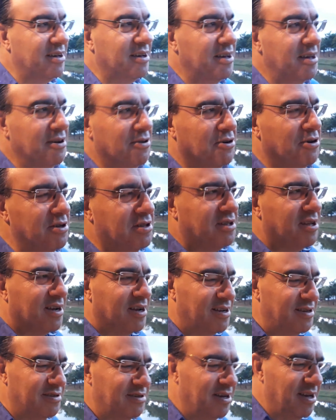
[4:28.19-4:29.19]
E
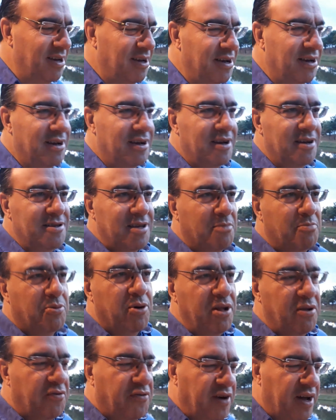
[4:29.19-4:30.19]
outra, você
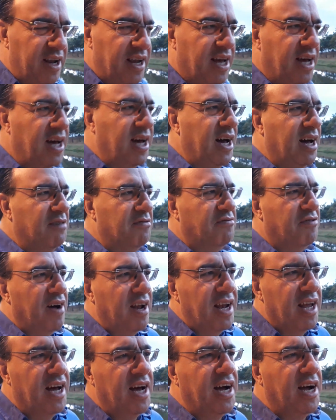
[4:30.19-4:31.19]
pode falar,
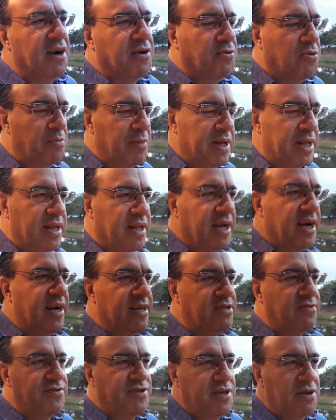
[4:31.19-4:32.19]
falar,
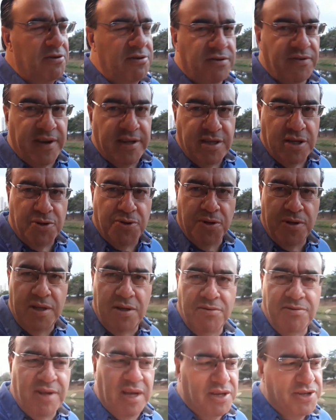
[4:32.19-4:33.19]
comentar. Se você não tiver atitude,
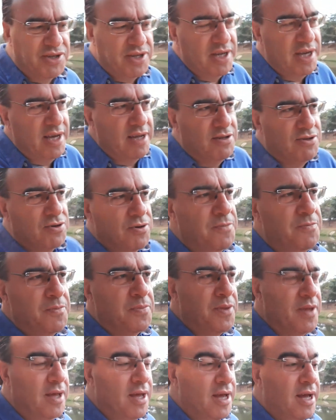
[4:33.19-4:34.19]
não tem jeito.
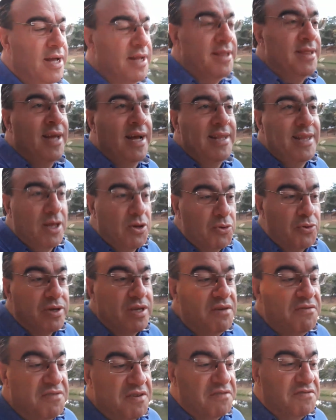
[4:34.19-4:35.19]
Nada do
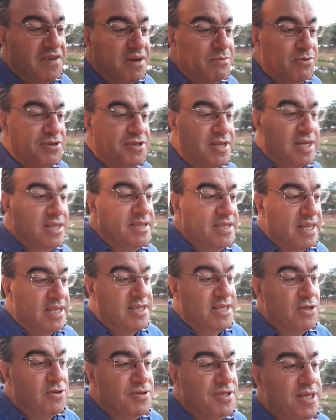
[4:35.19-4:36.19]
que vivemos tem
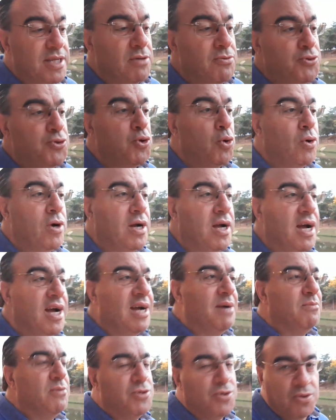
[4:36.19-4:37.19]
sentido se não
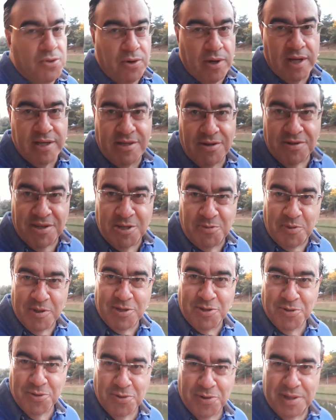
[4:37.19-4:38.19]
tocarmos o coração das
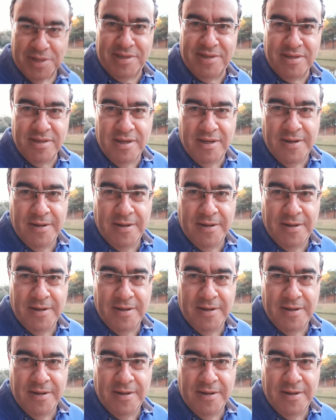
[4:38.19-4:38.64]
pessoas.